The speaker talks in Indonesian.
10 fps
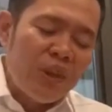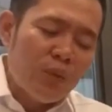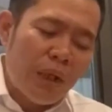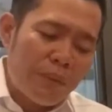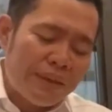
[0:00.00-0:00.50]
Ini
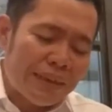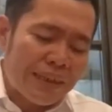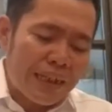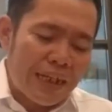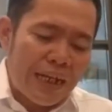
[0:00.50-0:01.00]
cuma
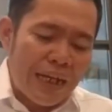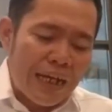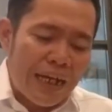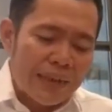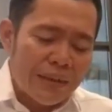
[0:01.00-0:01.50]

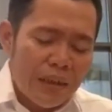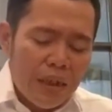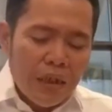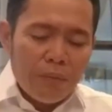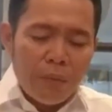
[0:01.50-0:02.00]
menyatakan
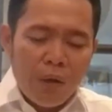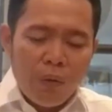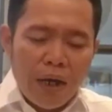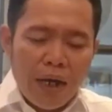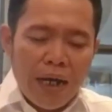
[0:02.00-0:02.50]

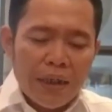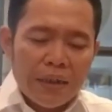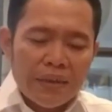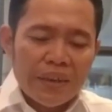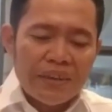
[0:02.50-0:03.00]

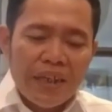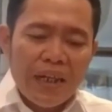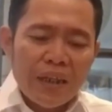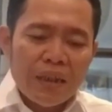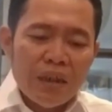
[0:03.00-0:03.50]
bahwa
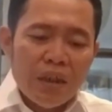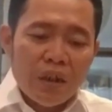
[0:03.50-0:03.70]
kinerja